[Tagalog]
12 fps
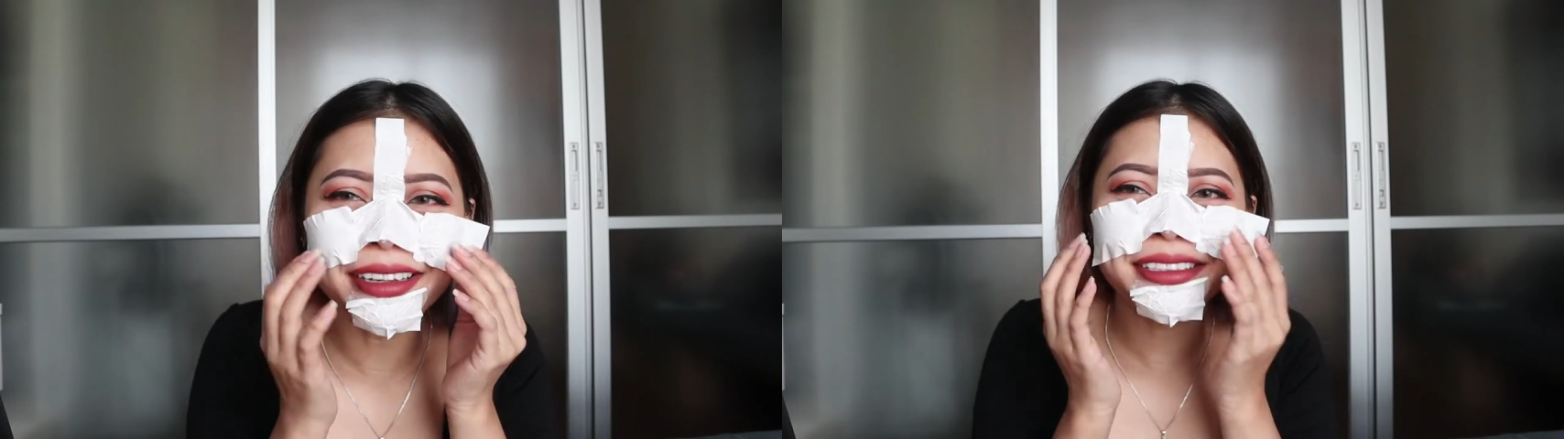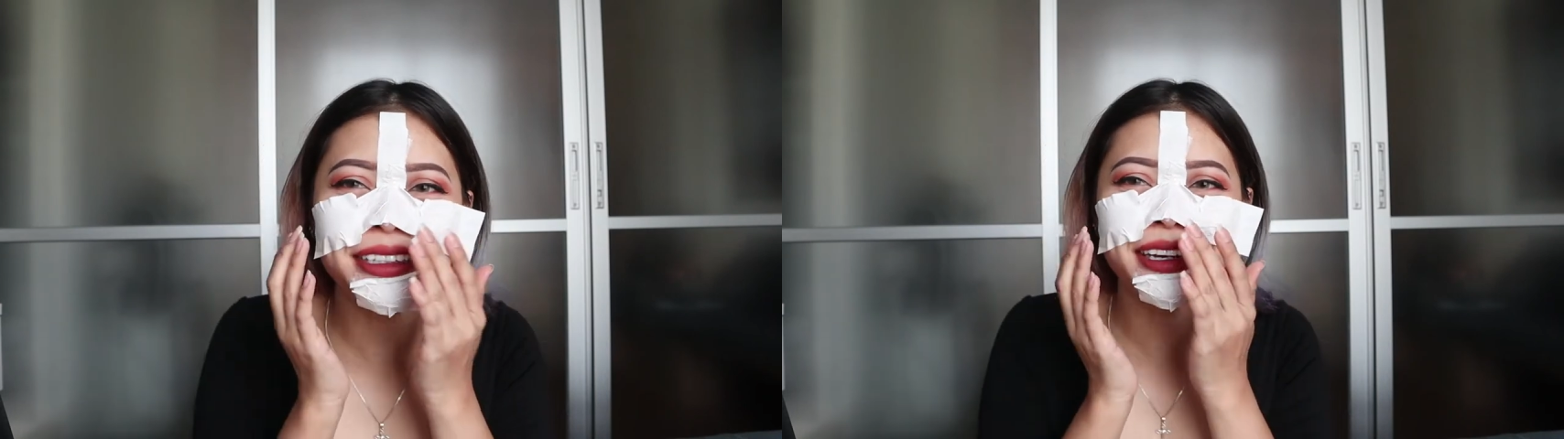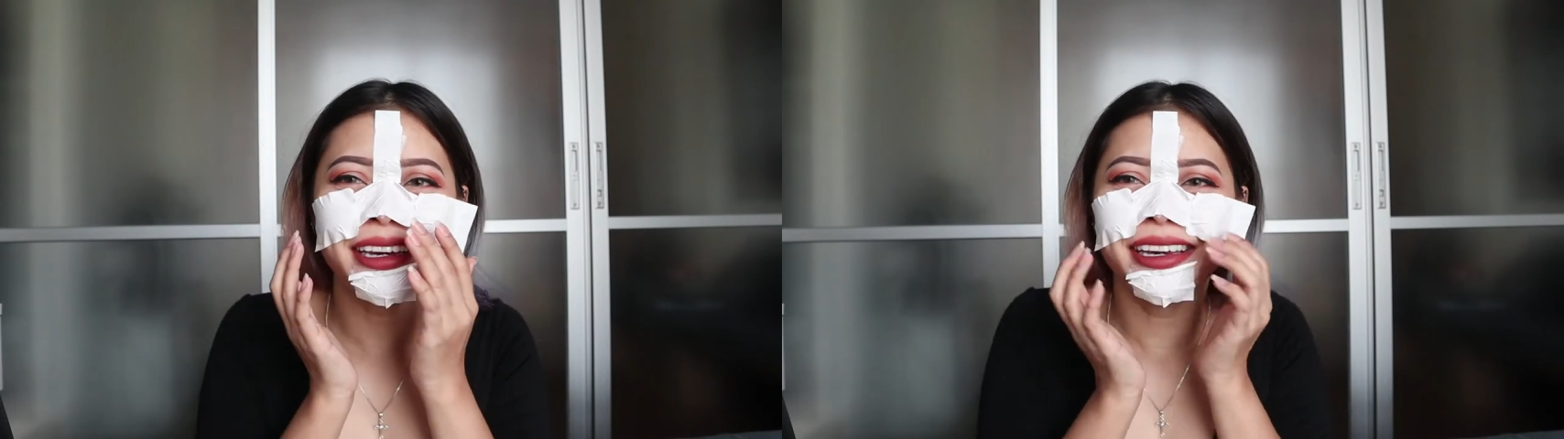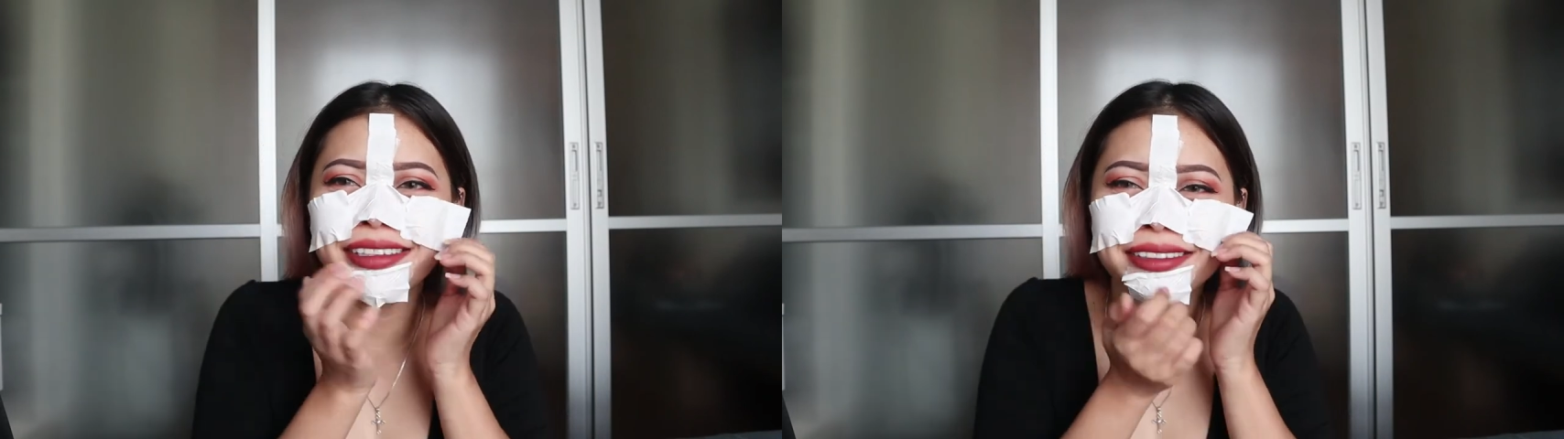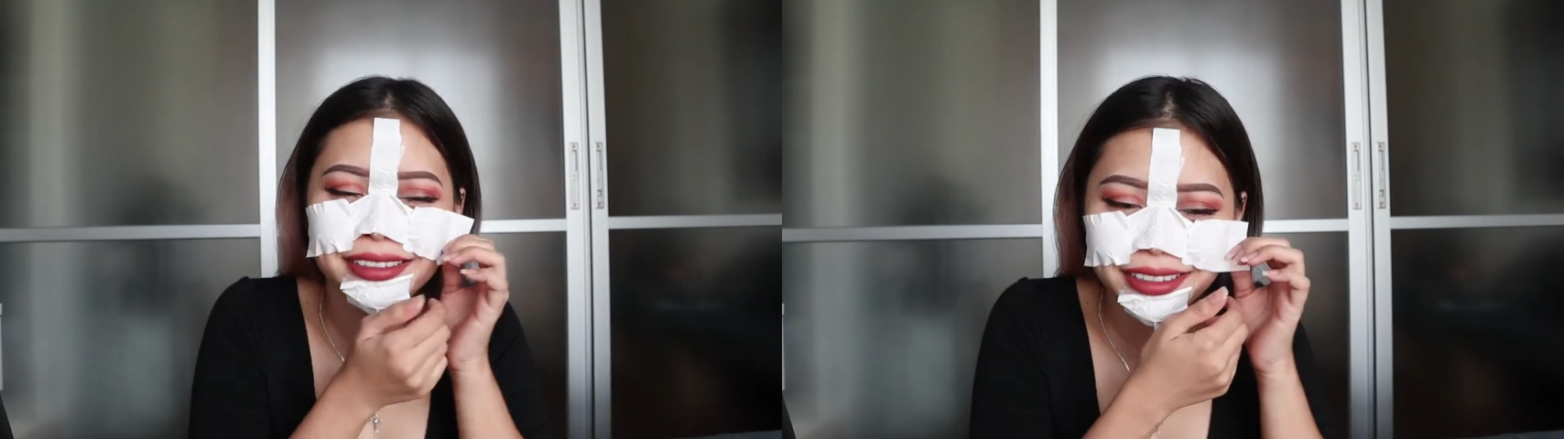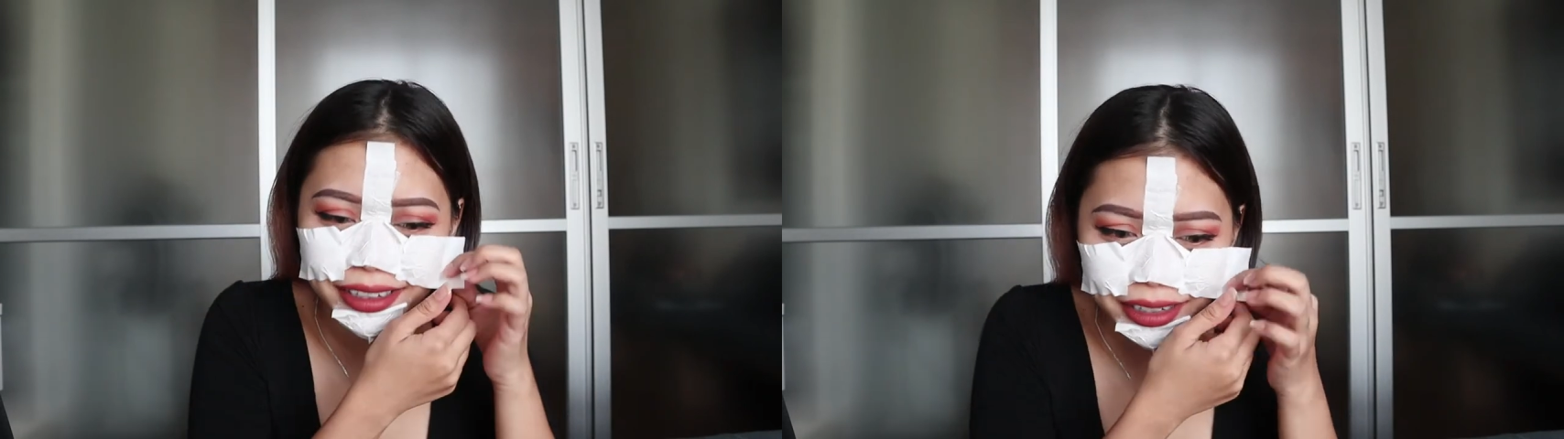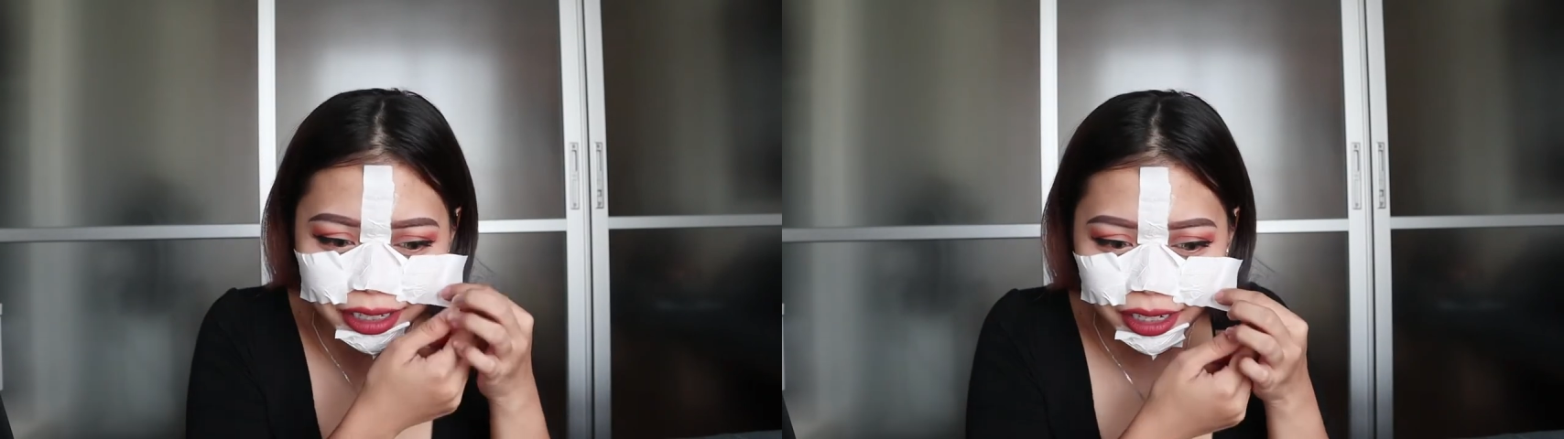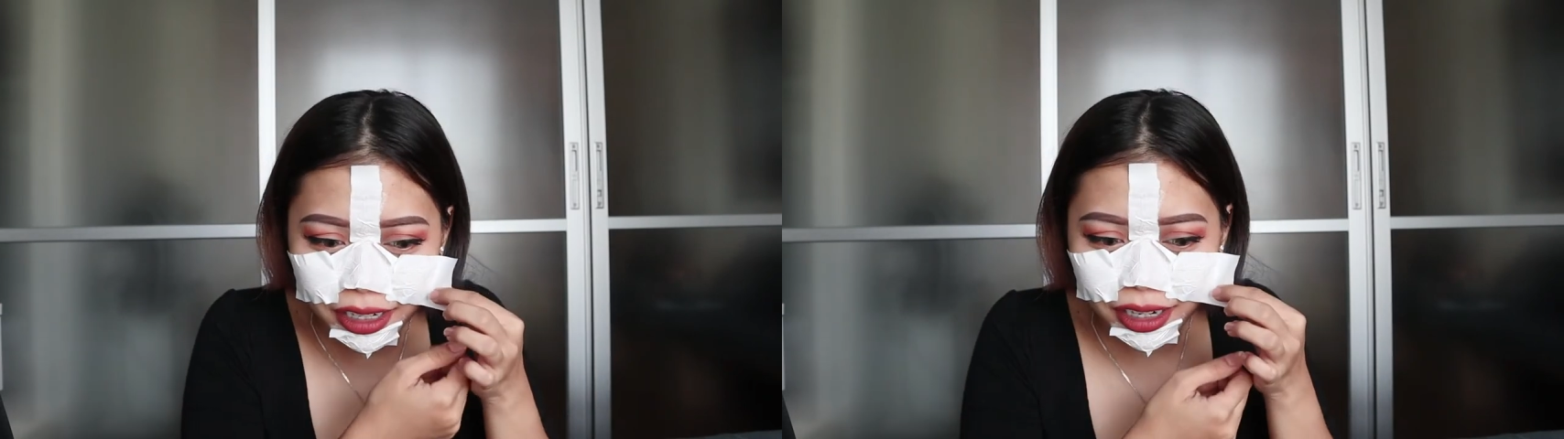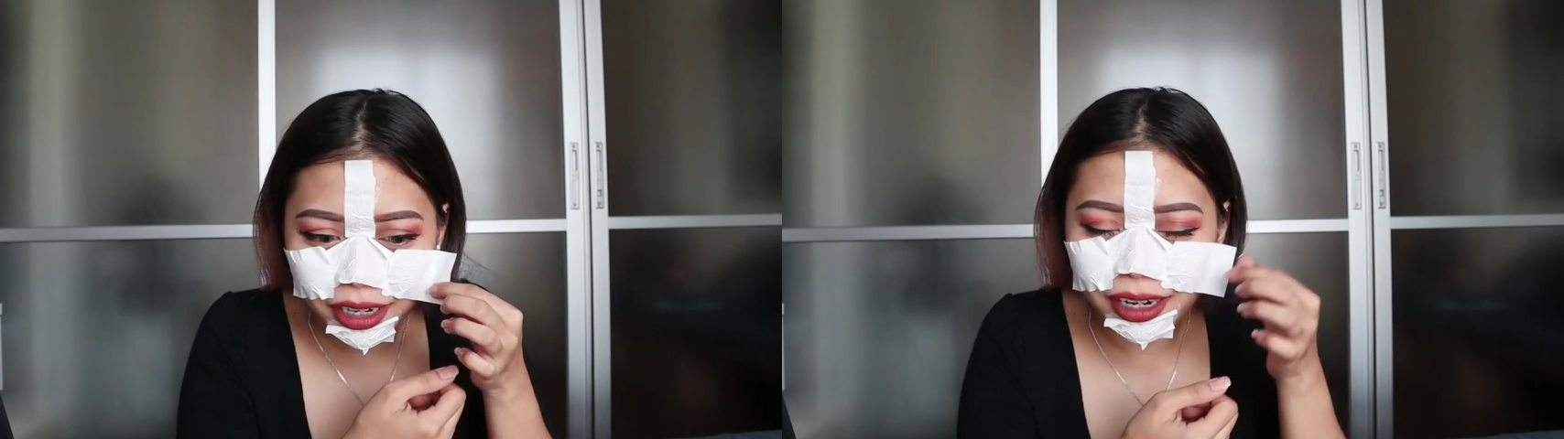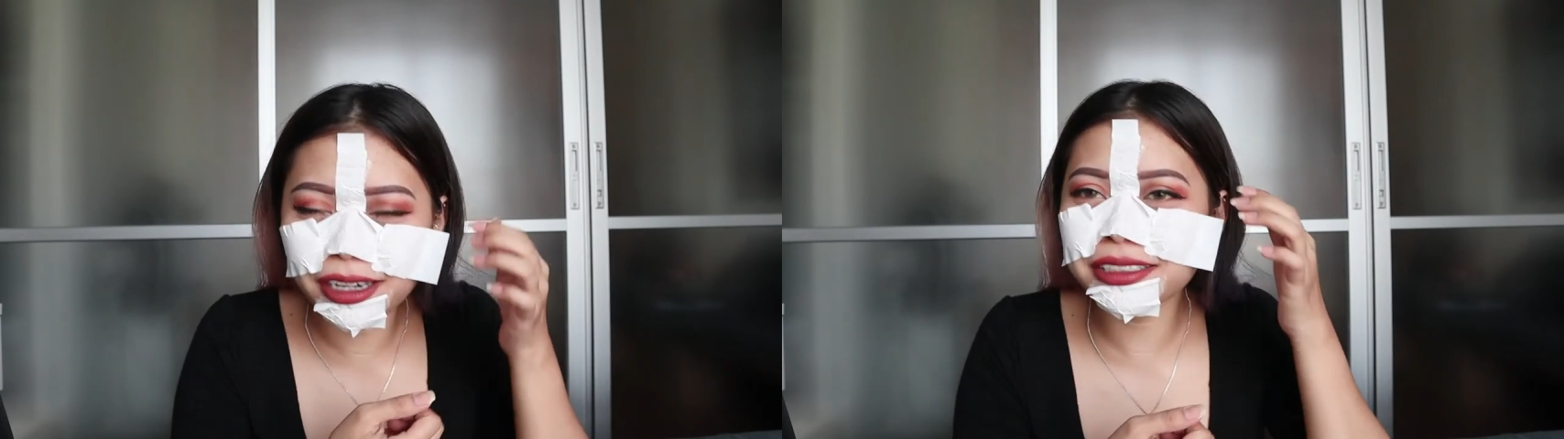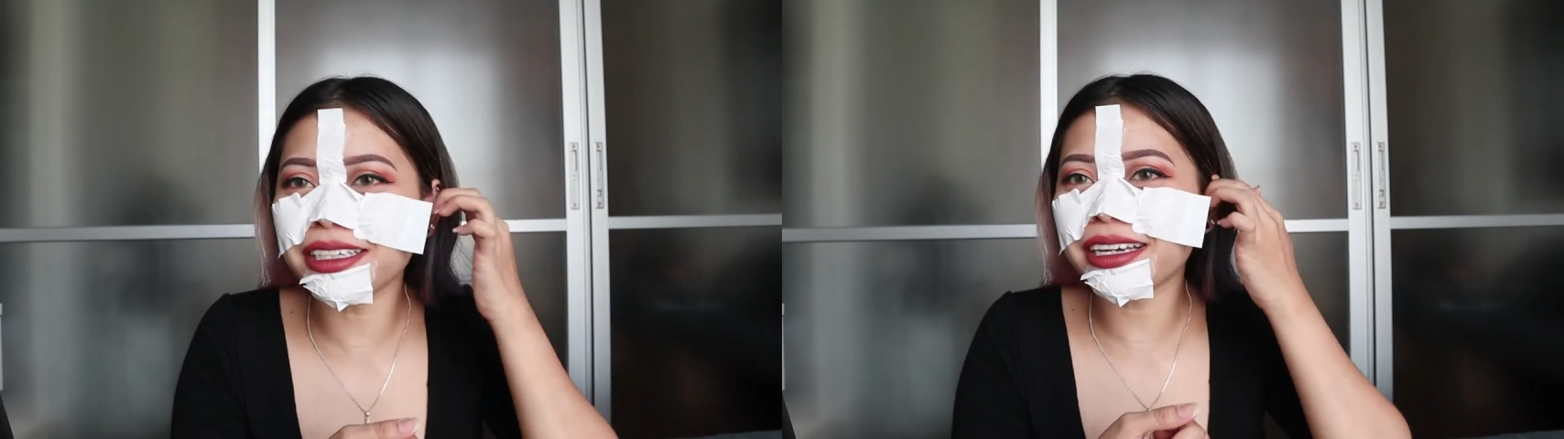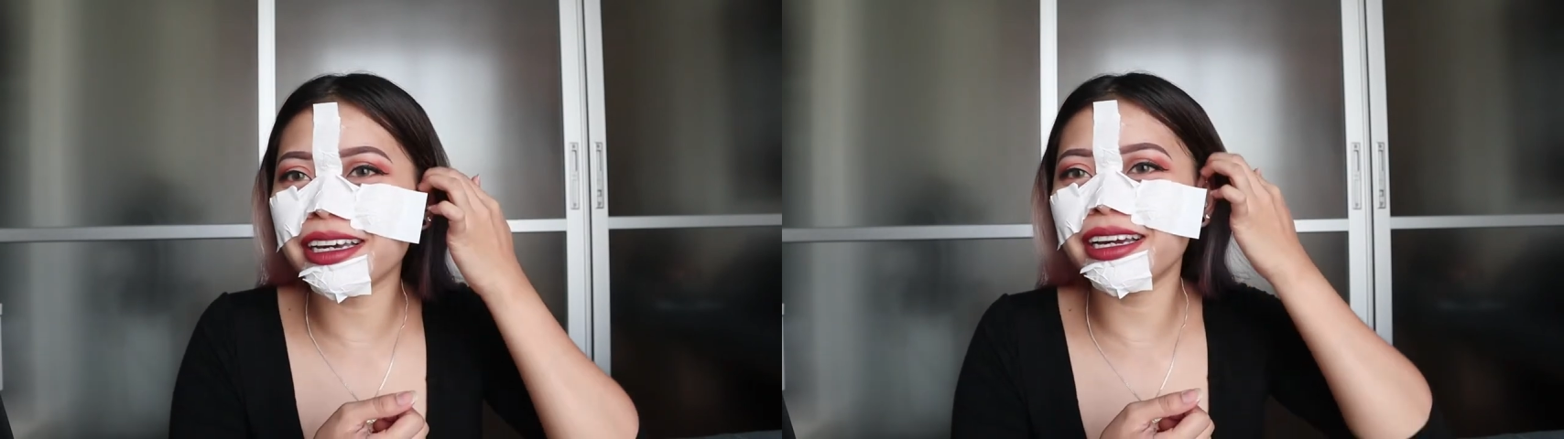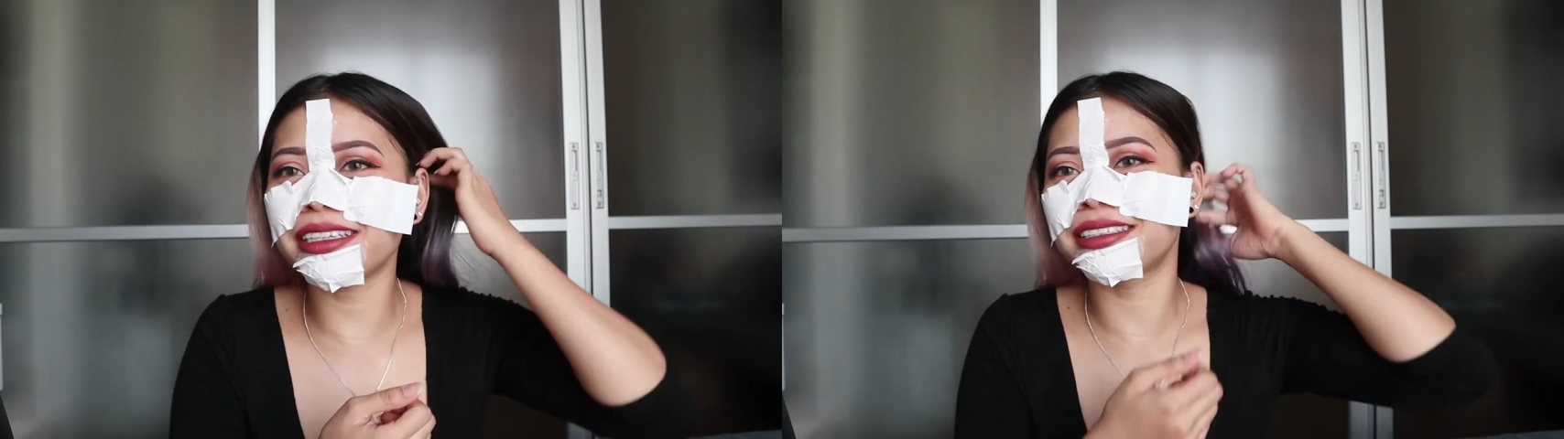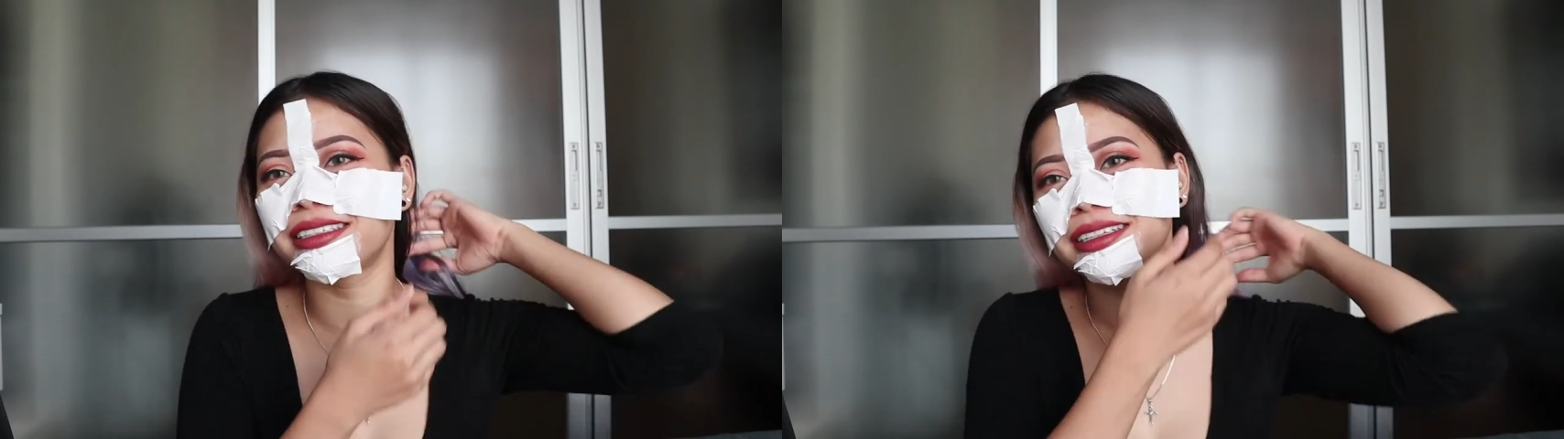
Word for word: Kay sakit! Alang sakit!